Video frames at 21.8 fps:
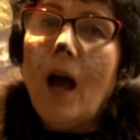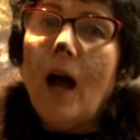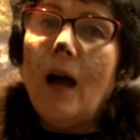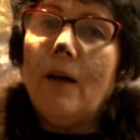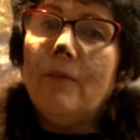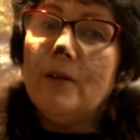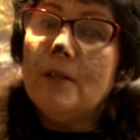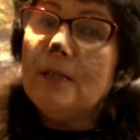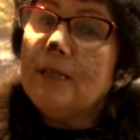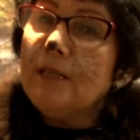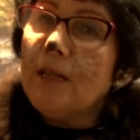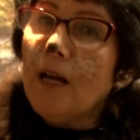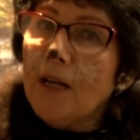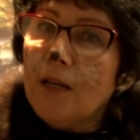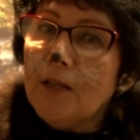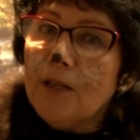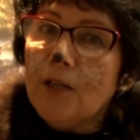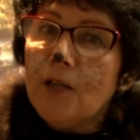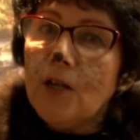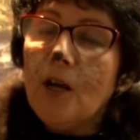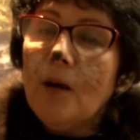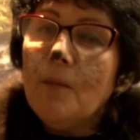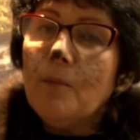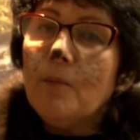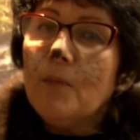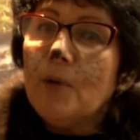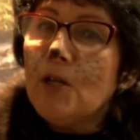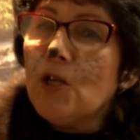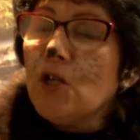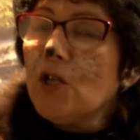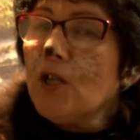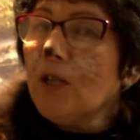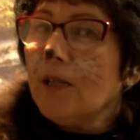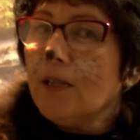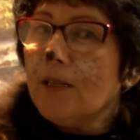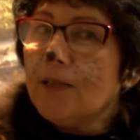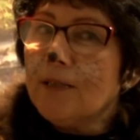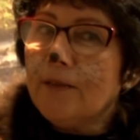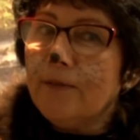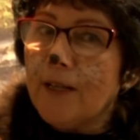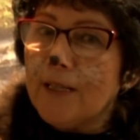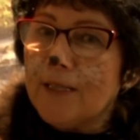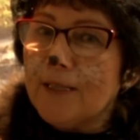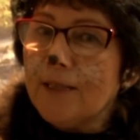А вы знаете, мыши
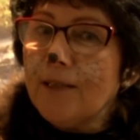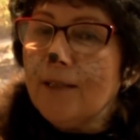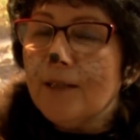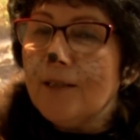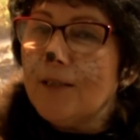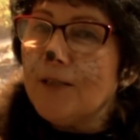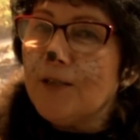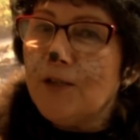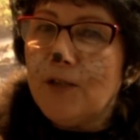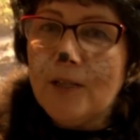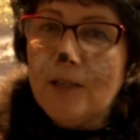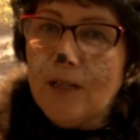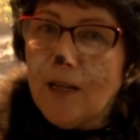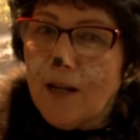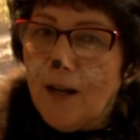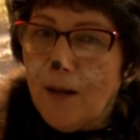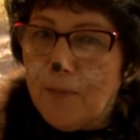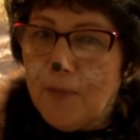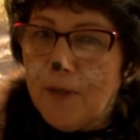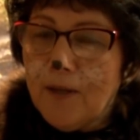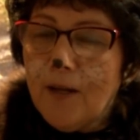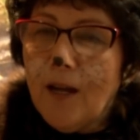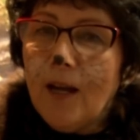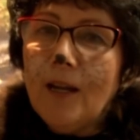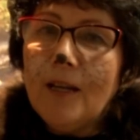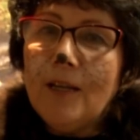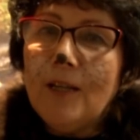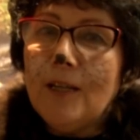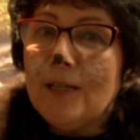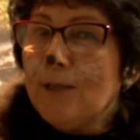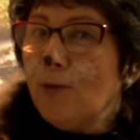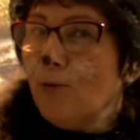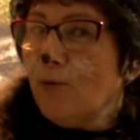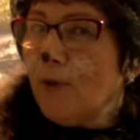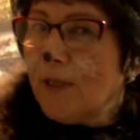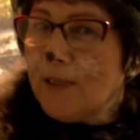связаны с деньгами. Если у